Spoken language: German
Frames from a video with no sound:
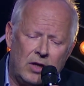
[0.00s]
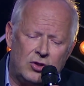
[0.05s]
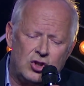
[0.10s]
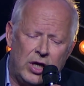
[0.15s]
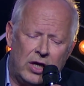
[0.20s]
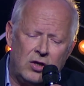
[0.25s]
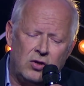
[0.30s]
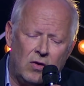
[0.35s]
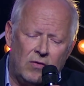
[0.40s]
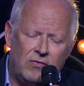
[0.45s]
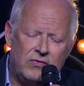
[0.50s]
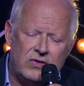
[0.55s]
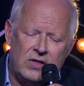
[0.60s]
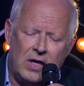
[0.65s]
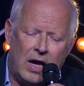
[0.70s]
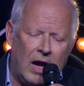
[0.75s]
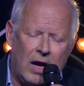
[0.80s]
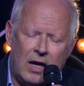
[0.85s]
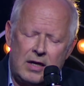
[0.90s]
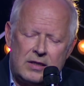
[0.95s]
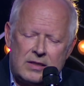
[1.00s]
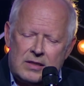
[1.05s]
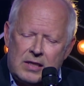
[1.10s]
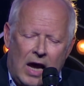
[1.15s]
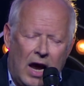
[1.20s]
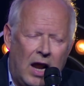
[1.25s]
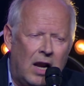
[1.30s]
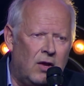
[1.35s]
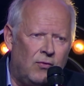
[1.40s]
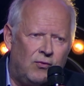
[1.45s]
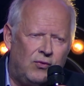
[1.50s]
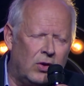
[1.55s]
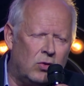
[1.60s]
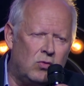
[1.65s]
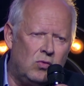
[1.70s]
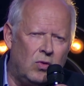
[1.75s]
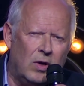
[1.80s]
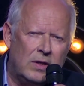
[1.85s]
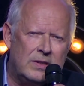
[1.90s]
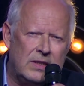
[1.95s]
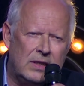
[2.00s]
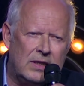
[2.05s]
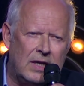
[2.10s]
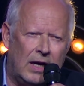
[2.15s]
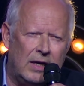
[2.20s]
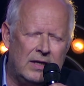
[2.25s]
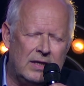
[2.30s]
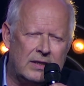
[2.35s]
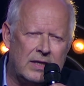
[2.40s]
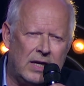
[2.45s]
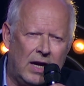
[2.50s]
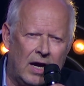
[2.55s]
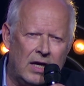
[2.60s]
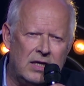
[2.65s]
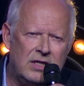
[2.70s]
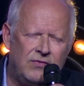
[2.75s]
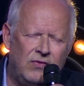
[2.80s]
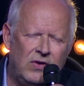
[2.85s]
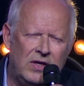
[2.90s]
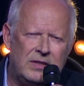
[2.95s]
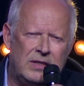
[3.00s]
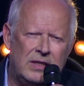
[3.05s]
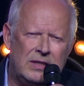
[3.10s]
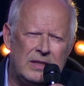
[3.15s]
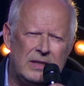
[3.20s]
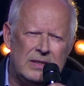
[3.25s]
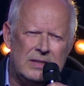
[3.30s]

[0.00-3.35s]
Tschechow sagt, alle Figuren sind eigentlich gleich wichtig.